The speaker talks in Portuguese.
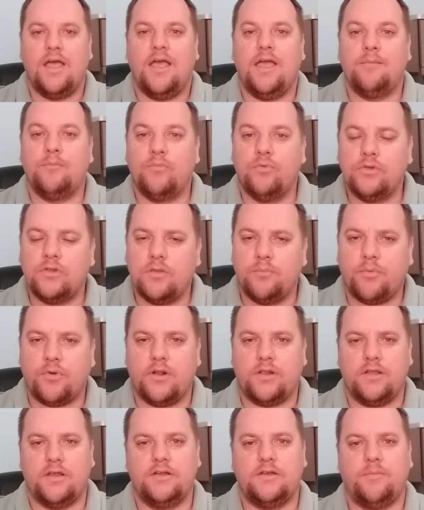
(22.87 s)
É muito
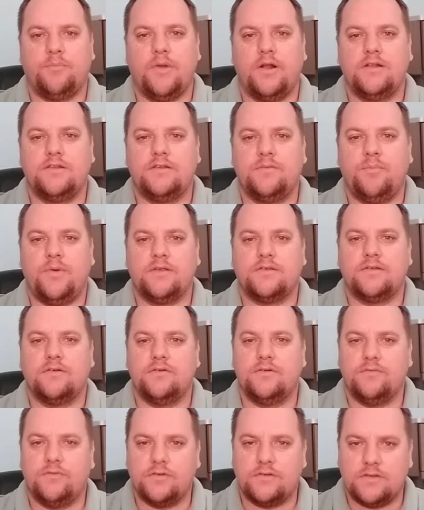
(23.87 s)
importante a
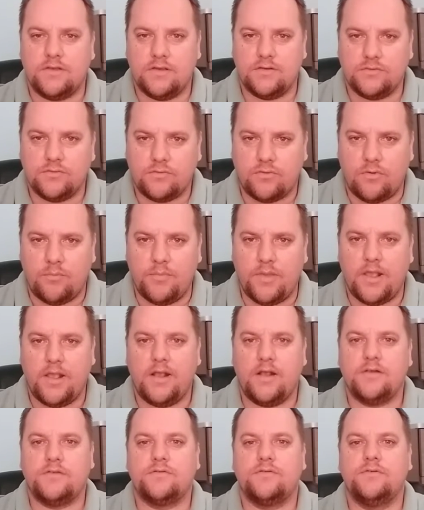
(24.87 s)
participação de vocês do
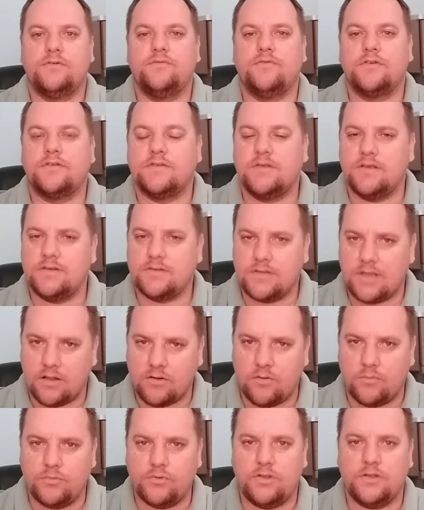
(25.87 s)
comércio, de vocês da
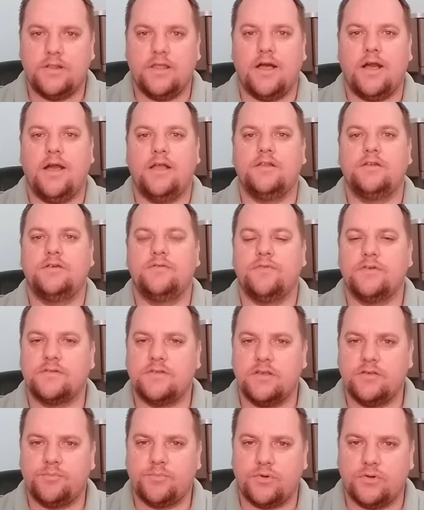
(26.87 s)
comunidade, de
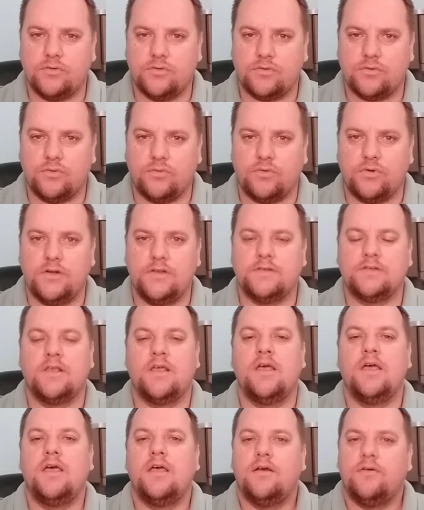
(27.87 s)
vocês
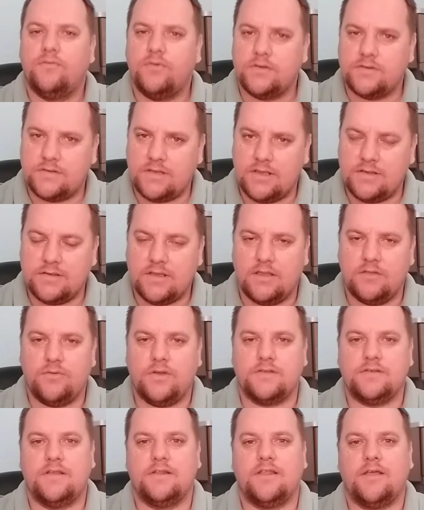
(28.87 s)
produtores, vocês aí
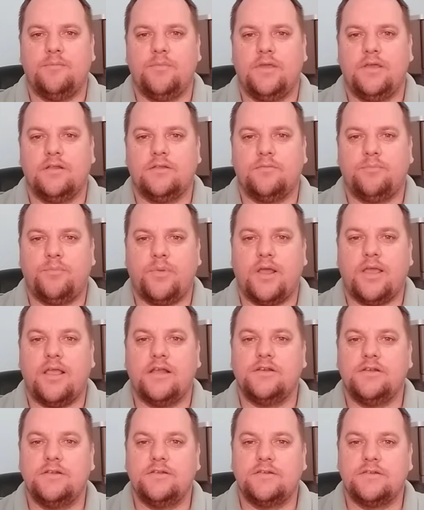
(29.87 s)
do assentamento, para
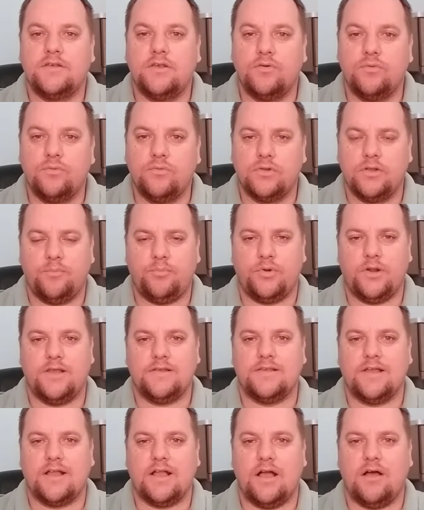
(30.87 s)
que a gente se una por
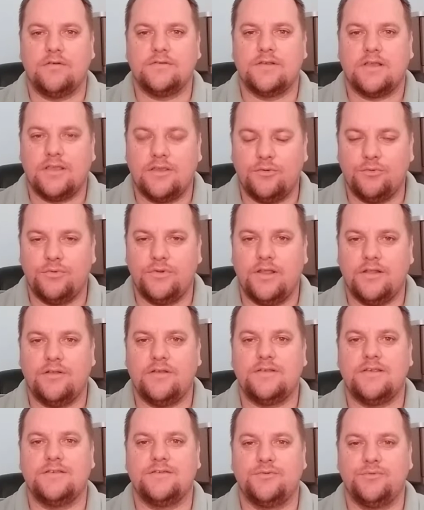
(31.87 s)
essa causa que une as
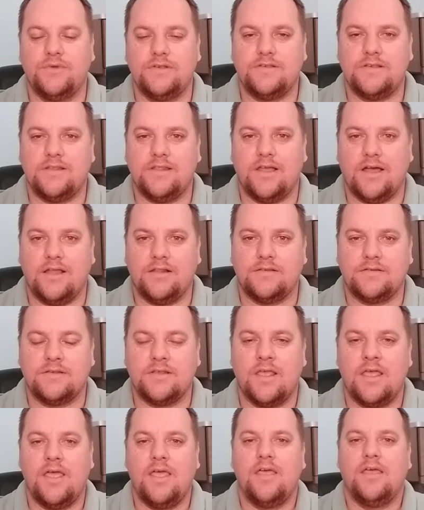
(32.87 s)
nossas duas
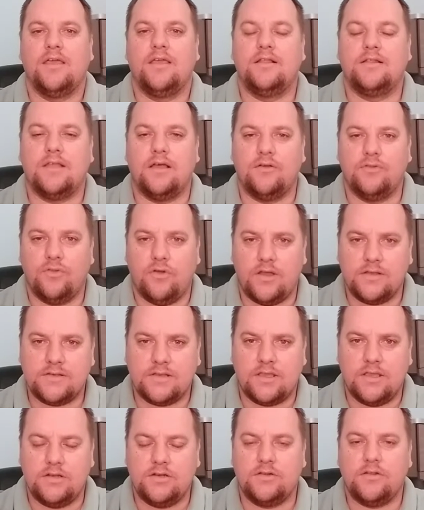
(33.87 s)
cidades. Então, nós
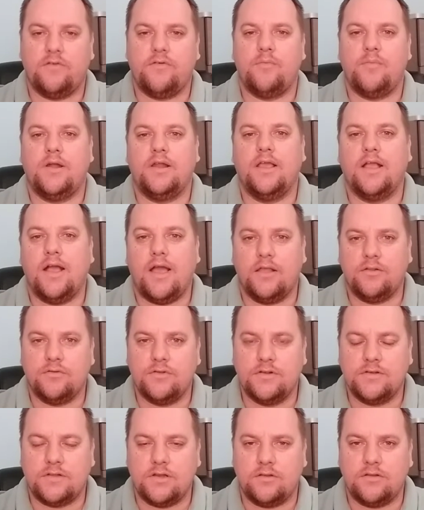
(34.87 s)
aqui de Nova Maringá,
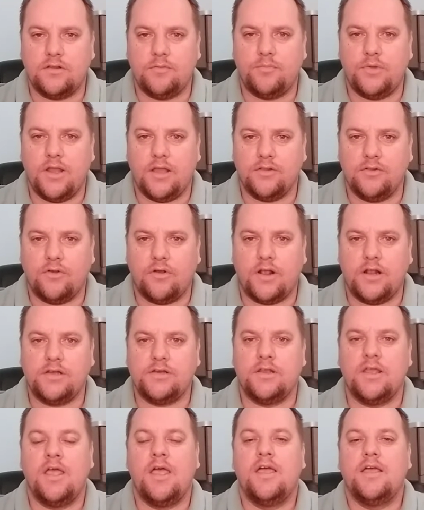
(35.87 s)
do distrito de
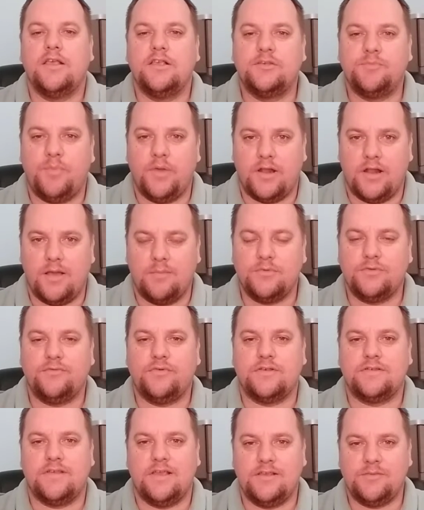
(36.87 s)
Norte esperamos
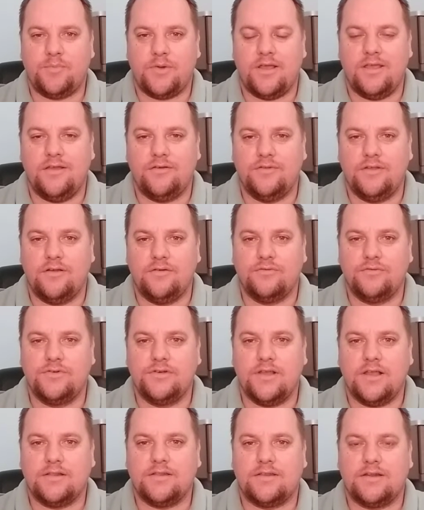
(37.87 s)
vocês para a reunião do
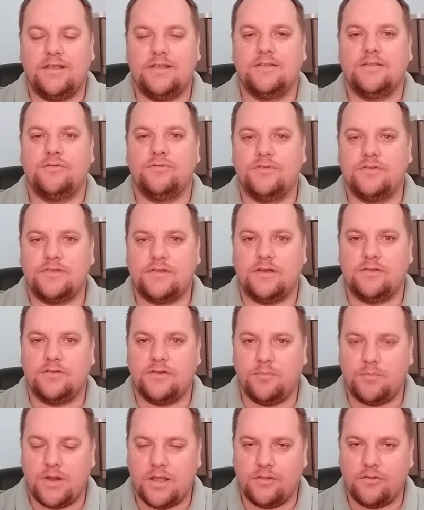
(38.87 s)
dia 30 no
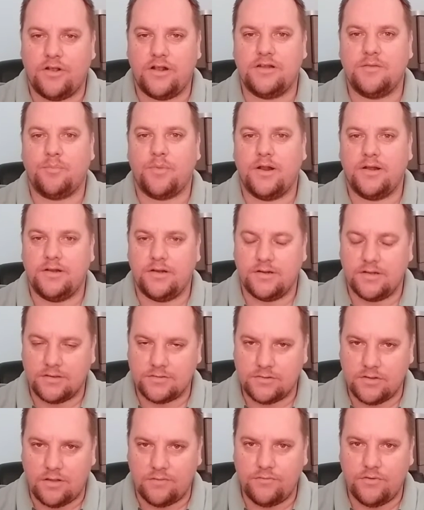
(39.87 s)
distrito de Norte a partir
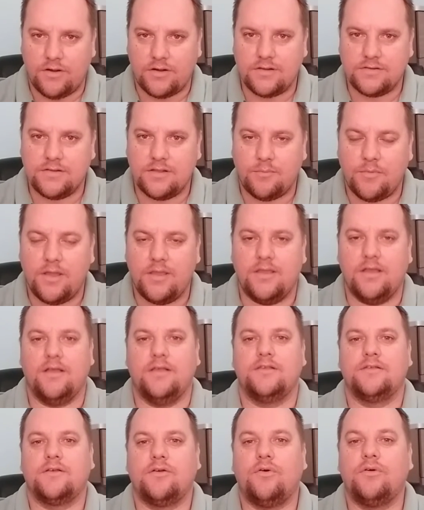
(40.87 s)
das 9 horas da
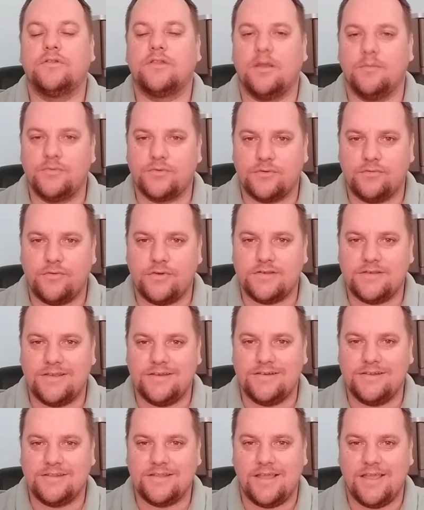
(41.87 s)
manhã. Contamos com
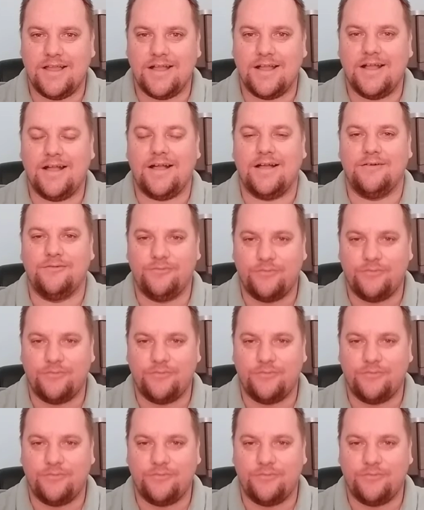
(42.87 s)
vocês de Itanhangá.